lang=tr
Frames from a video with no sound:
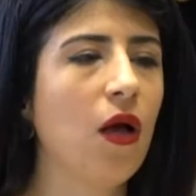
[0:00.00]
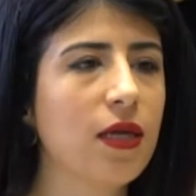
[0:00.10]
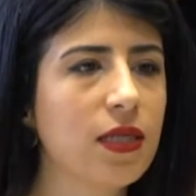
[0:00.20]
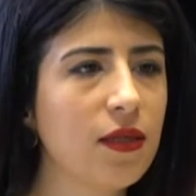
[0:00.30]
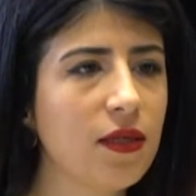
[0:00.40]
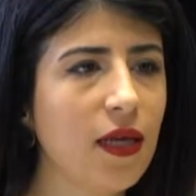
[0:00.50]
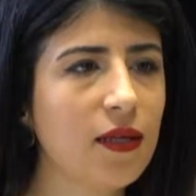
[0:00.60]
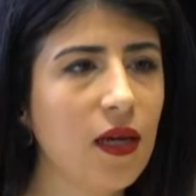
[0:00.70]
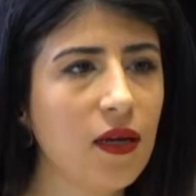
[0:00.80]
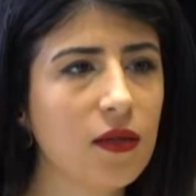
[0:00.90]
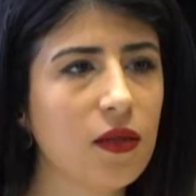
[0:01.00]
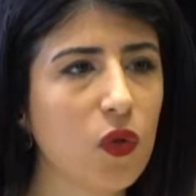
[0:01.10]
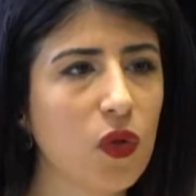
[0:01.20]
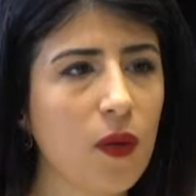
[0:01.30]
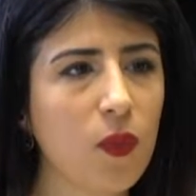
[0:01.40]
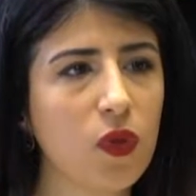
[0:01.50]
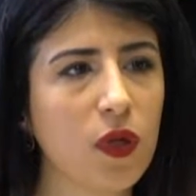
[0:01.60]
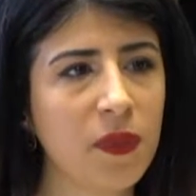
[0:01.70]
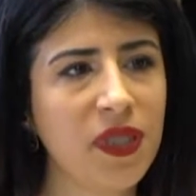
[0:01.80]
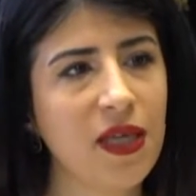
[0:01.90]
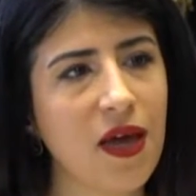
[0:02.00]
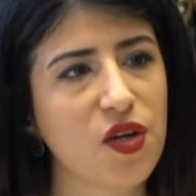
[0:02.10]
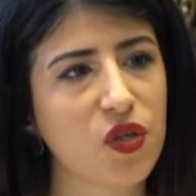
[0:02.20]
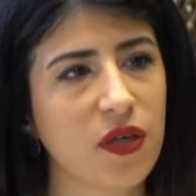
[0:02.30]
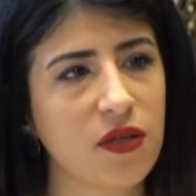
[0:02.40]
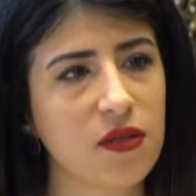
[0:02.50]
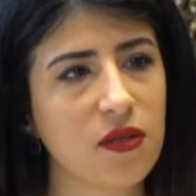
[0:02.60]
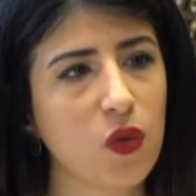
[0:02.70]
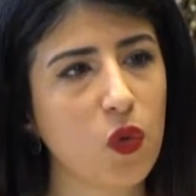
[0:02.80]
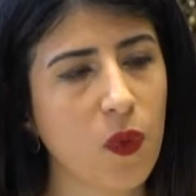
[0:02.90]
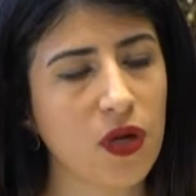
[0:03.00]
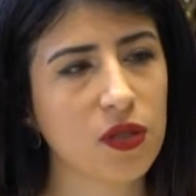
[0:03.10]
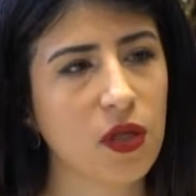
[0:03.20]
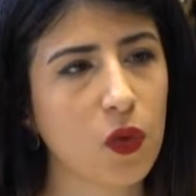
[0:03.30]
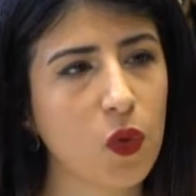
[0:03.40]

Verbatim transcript: Aslında renkler kadar önemli olan bir diğer şey ise kumaşlar.